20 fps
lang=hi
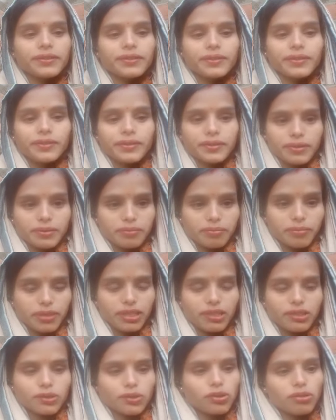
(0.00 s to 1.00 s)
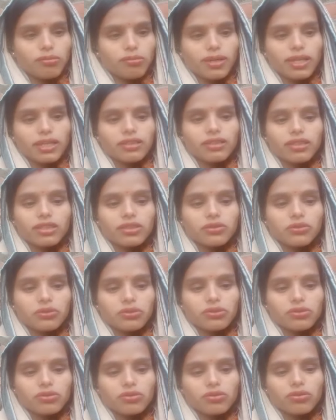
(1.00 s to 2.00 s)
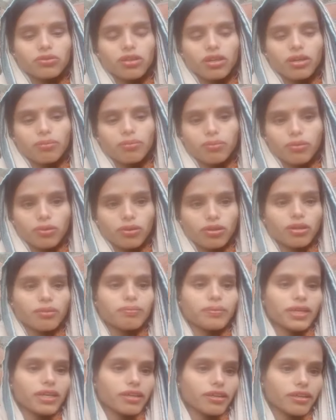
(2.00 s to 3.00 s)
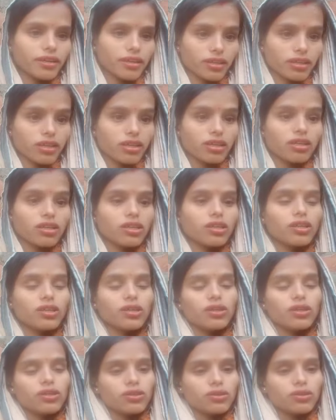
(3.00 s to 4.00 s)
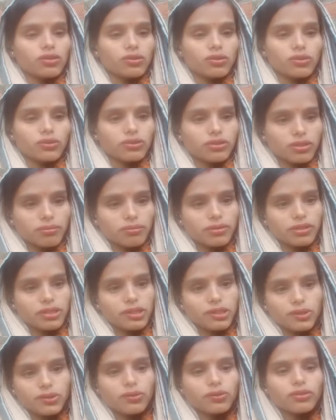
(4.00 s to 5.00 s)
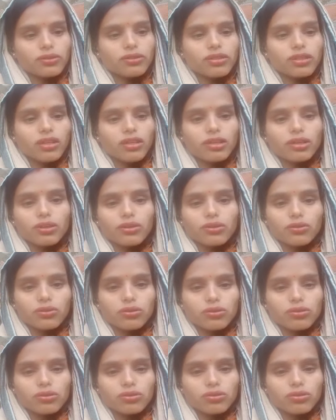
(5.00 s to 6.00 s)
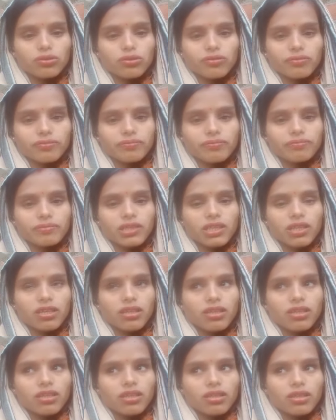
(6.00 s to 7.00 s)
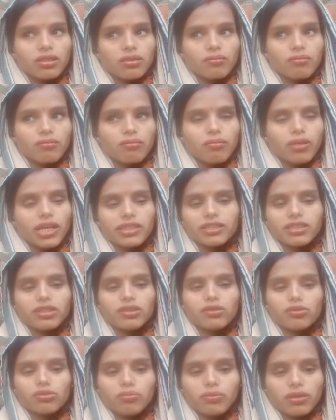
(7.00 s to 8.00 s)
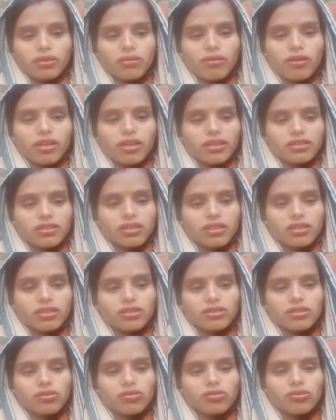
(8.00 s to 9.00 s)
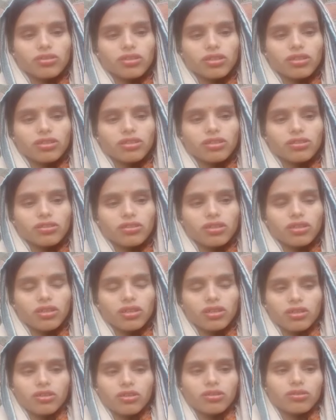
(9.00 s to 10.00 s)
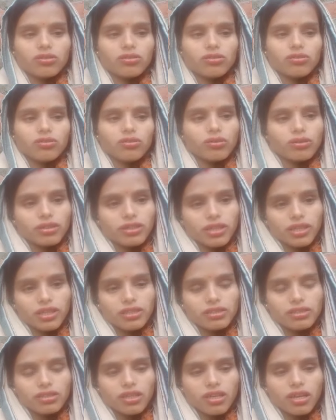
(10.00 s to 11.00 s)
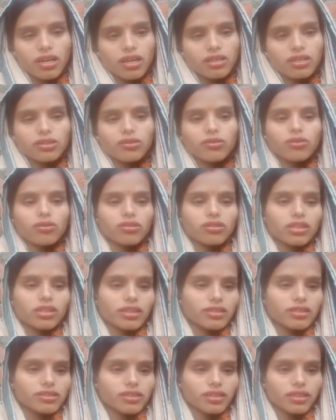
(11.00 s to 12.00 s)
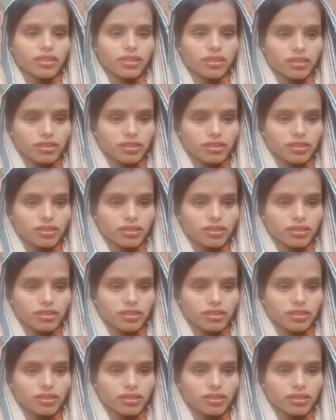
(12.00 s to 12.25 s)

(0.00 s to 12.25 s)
बट कोई बात नहीं दोस्तों आप लोग का प्यार रहेगा तो सब ठीक हो जाएगा दोस्तों बाकी ऊपर वाले जानते होंगे कौन कैसा है कौन कैसा नहीं है